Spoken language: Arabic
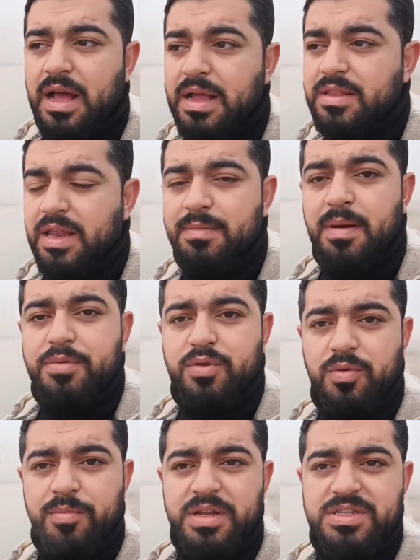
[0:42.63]
أيضا لما
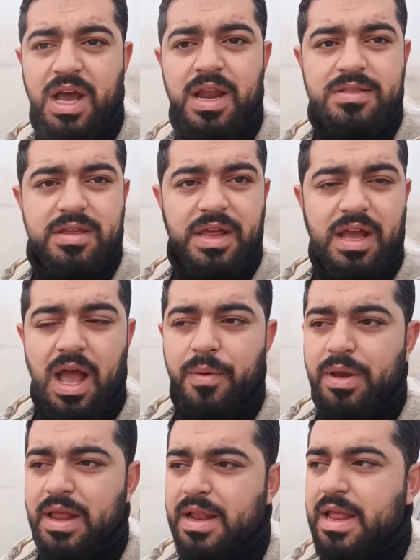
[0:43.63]
بتكون ماشي على الطريق
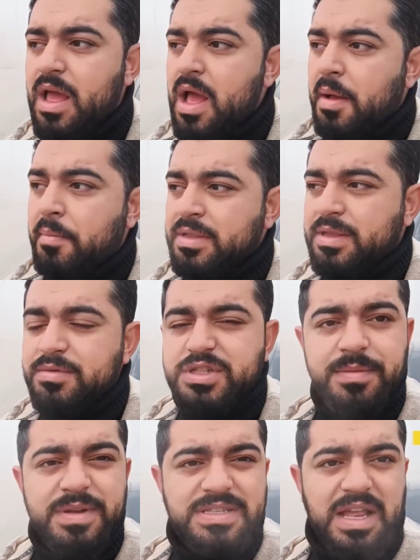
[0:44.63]
حاول يعني ما تمشي
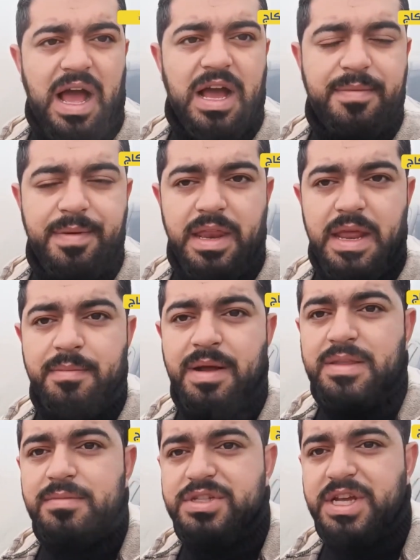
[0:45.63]
بسرعة كبيرة ما
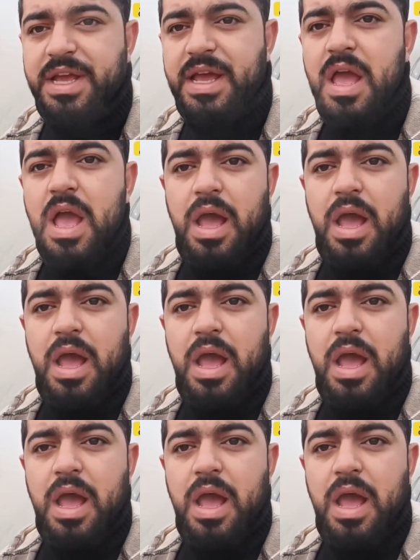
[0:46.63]
تمشي